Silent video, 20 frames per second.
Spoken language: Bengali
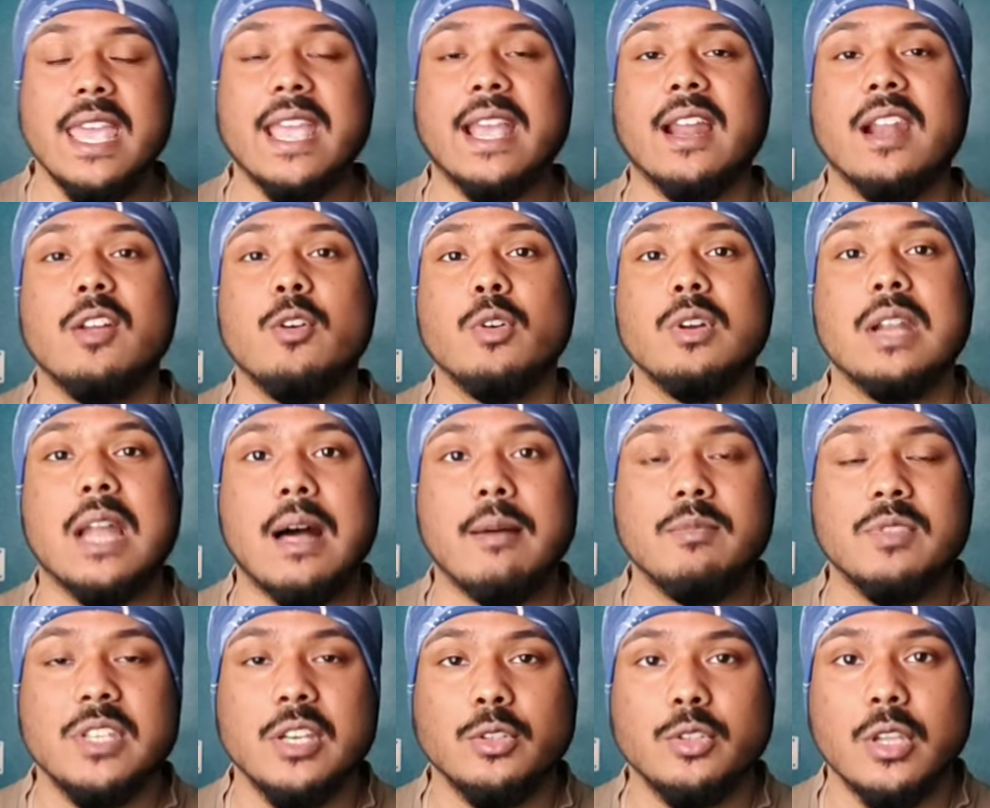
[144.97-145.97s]
এখানে ওর নাম
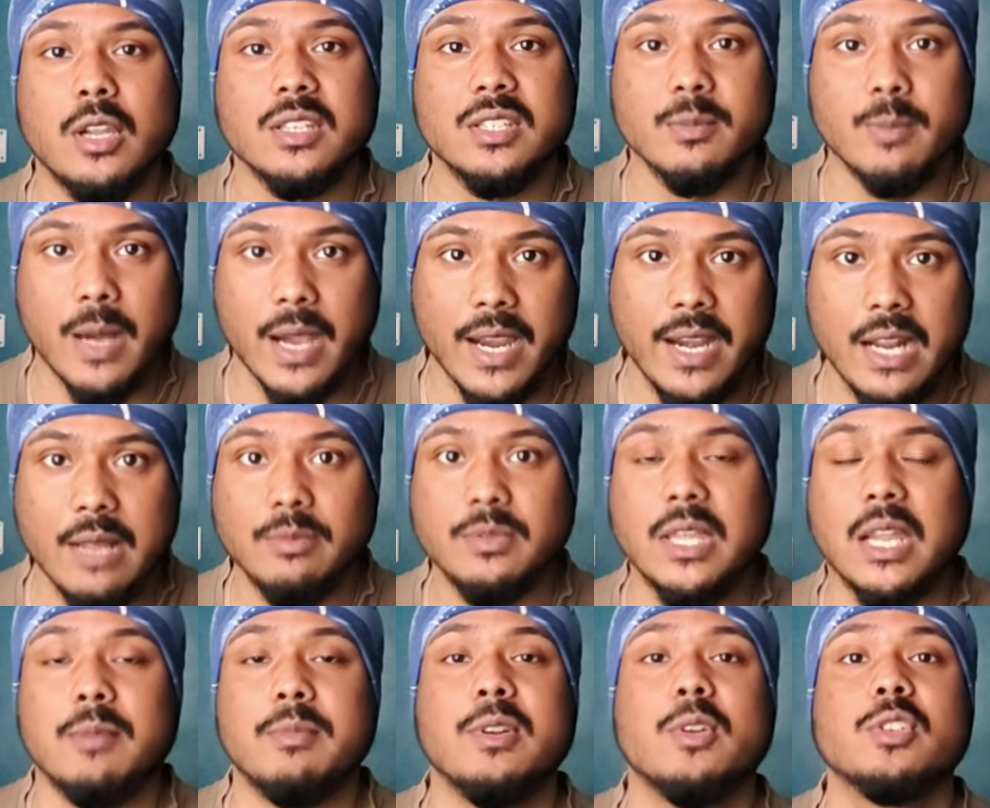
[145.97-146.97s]
যেহেতু দেওয়া হচ্ছে ভাইরাত
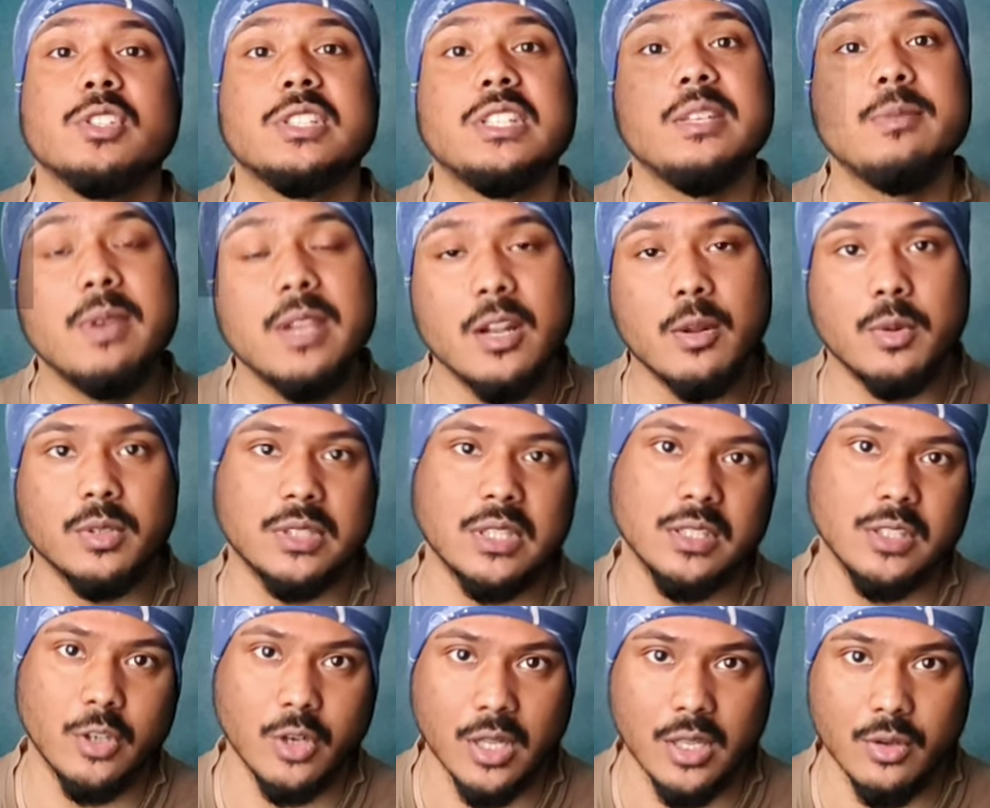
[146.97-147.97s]
তার মানে ও শিবের
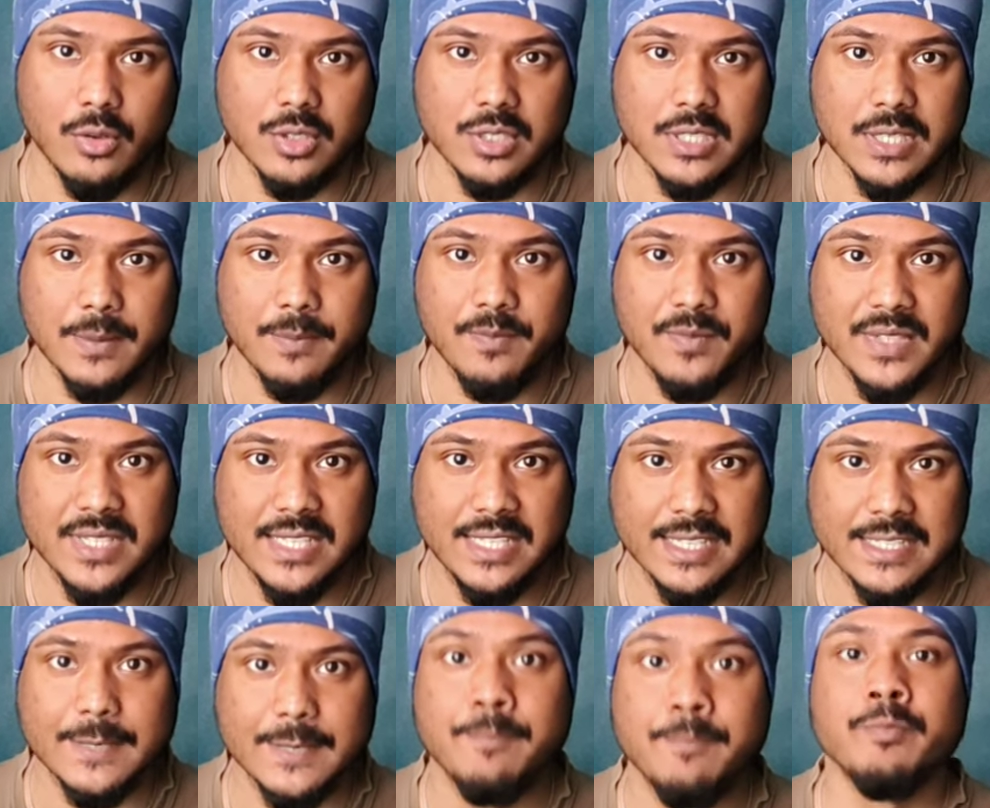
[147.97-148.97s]
অবতার ধরা হচ্ছে ঠিক
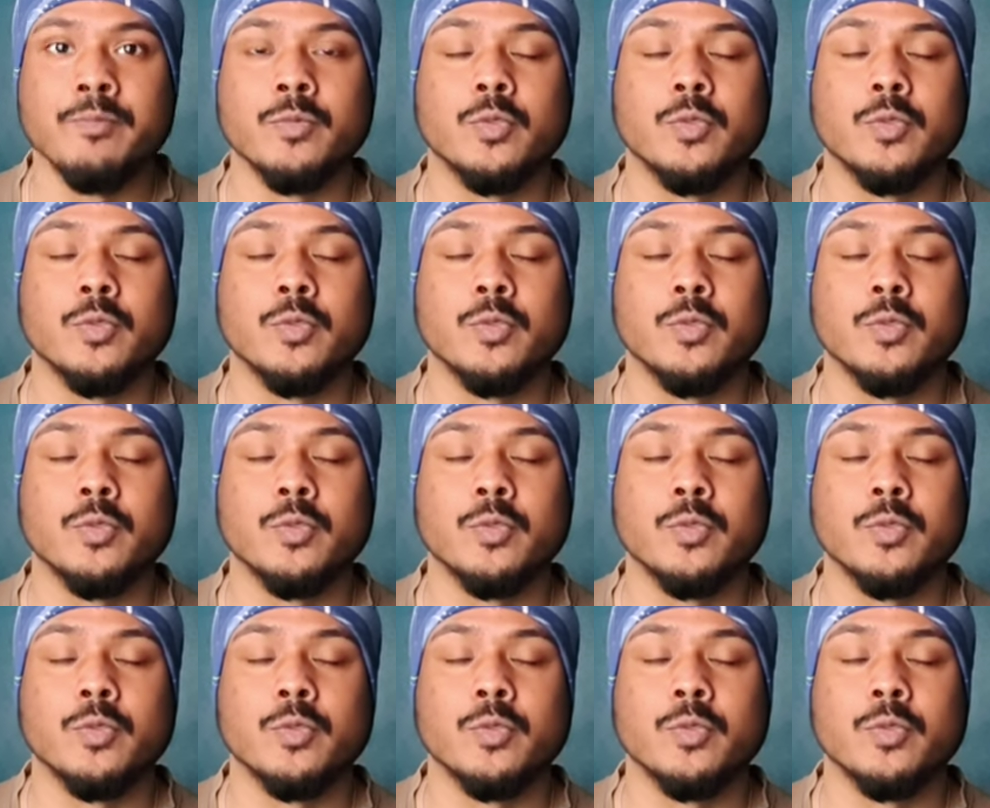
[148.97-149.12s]
আছে